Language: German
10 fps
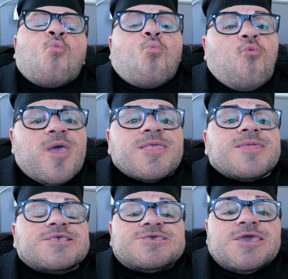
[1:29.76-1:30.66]
Wo werdet ihr
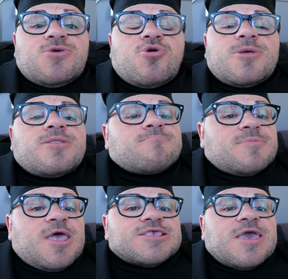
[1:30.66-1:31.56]
das sehen können?
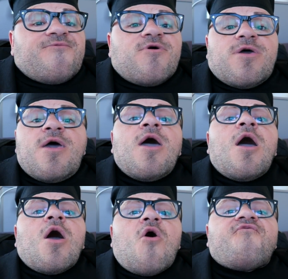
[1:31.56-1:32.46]
Ganz einfach,
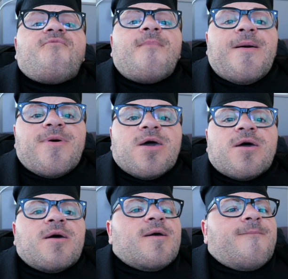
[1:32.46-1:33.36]
auf
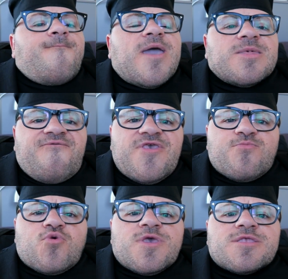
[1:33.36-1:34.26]
Marbacher, meiner
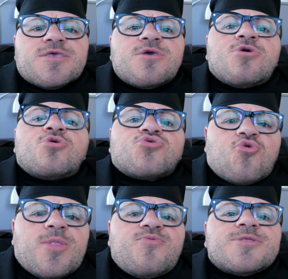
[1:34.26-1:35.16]
Facebook-Seite.
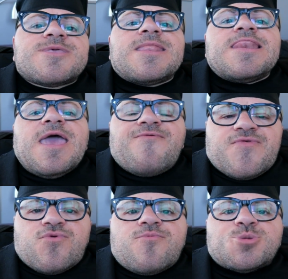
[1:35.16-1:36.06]
Dort wird ein
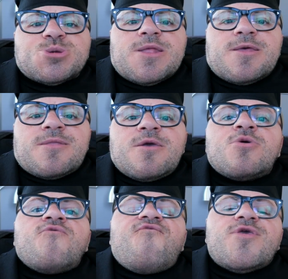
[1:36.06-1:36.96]
Livestream erscheinen
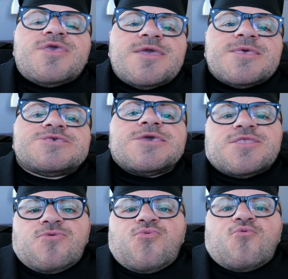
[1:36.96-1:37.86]
für jedes
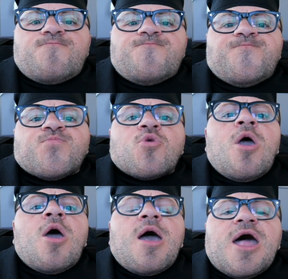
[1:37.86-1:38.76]
Interview.
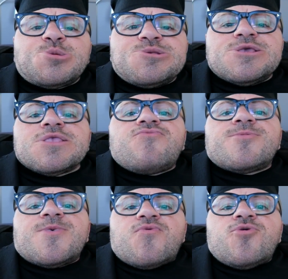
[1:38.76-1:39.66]
Anschließend
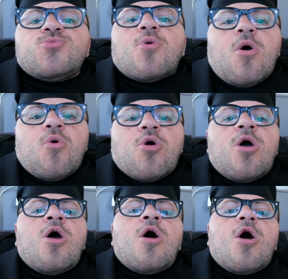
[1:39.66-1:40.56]
wird das Video auch
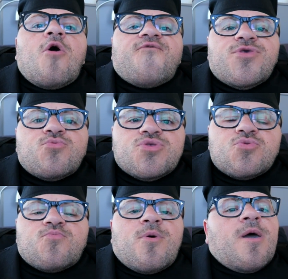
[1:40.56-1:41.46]
auf
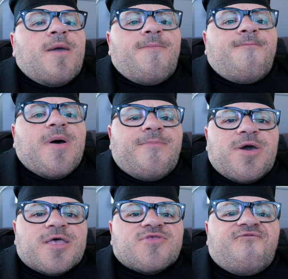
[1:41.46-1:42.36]
YouTube
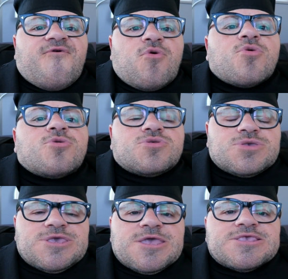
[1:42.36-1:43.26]
Marbacher TV
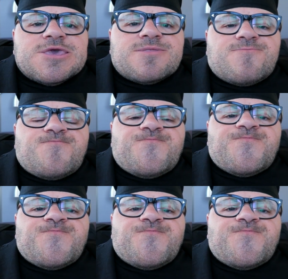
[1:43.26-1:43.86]
zu sehen sein.